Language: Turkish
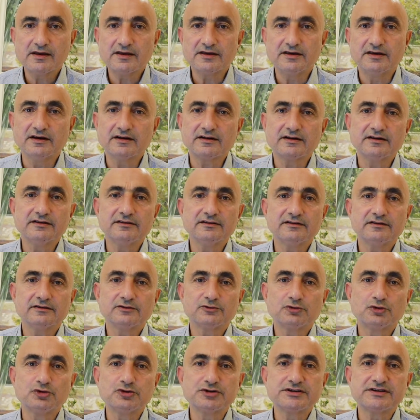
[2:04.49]
Yarın
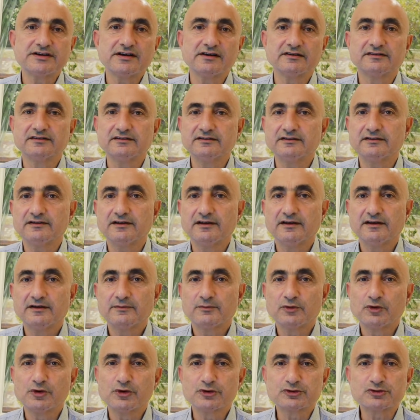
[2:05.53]
TÜSİAD'ın
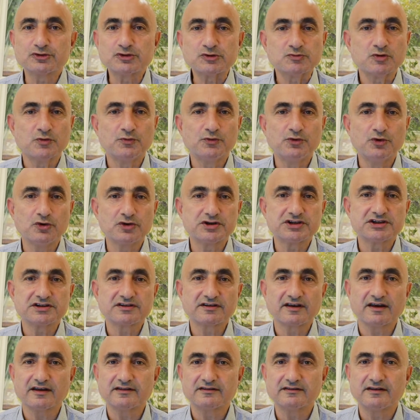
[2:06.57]
biliyorsunuz bu büyük
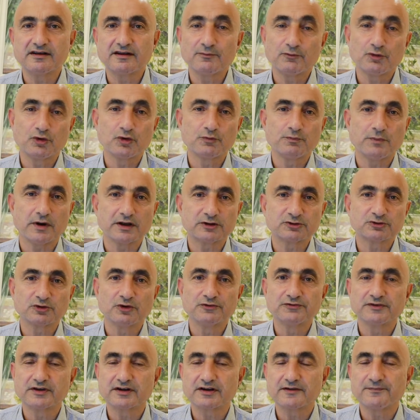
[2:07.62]
şirketlerin, büyük
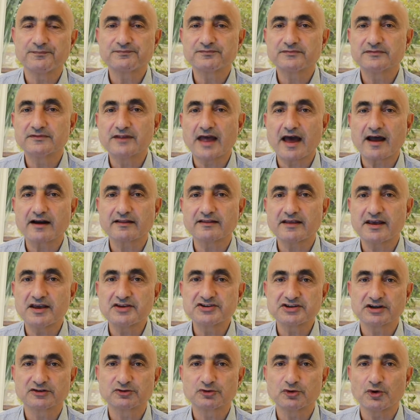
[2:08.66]
patronların
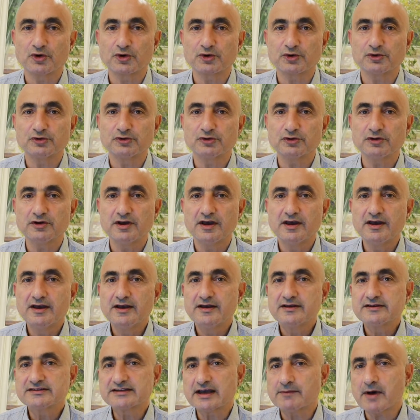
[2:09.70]
derneği, çatı örgütü
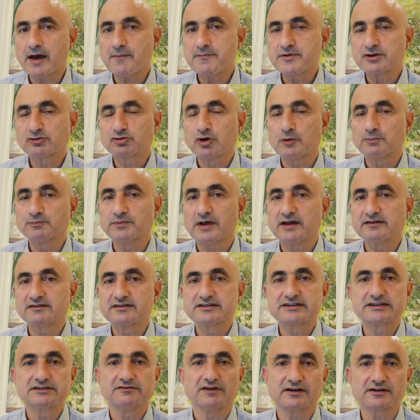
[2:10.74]
sabah bir
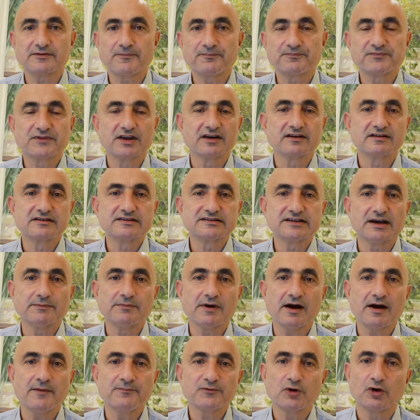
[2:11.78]
toplantısı var. Yarın
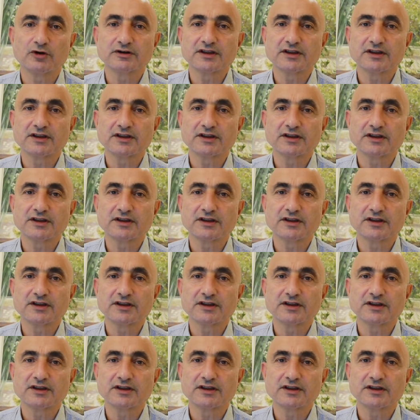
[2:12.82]
sabah.